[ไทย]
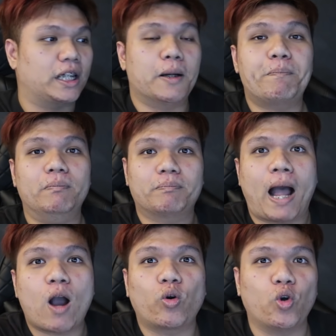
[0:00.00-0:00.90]
ถือ
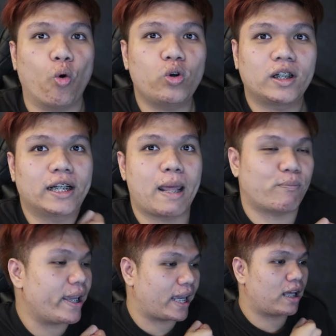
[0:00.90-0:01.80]
ผ้าขนหนูเหน็บ
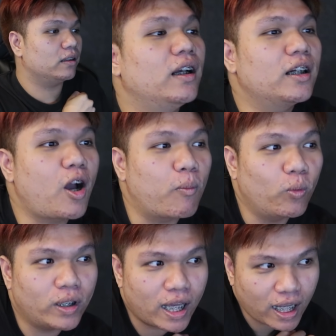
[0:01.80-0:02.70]
ไว้อย่างเงี้ยขอบ
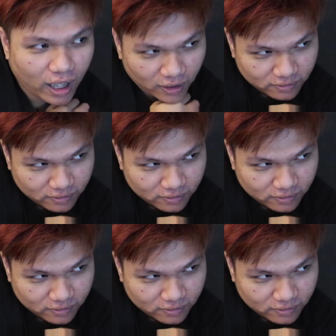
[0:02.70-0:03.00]
คุณนะคะ